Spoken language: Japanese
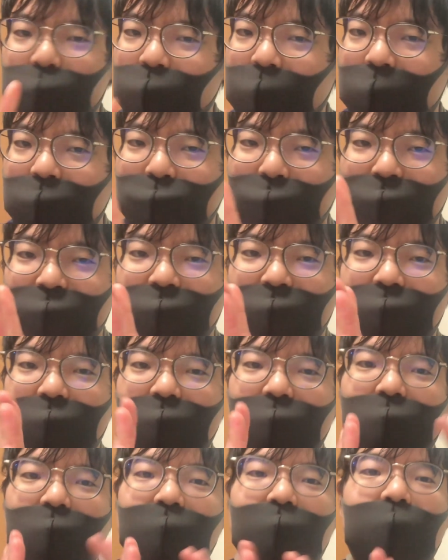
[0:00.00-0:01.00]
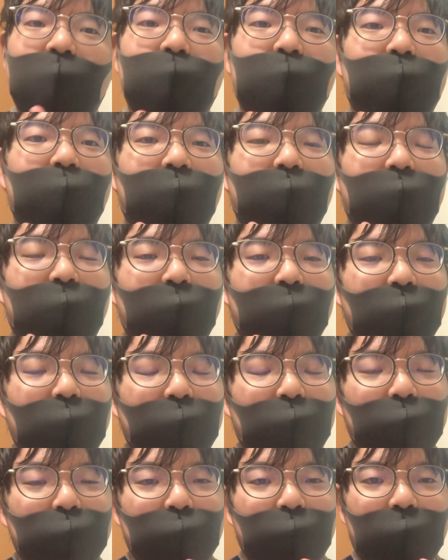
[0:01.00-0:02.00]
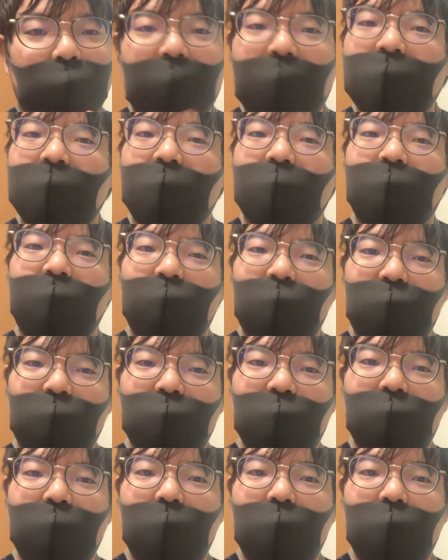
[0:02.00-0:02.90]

受かりますっていうことを書いたんですよ。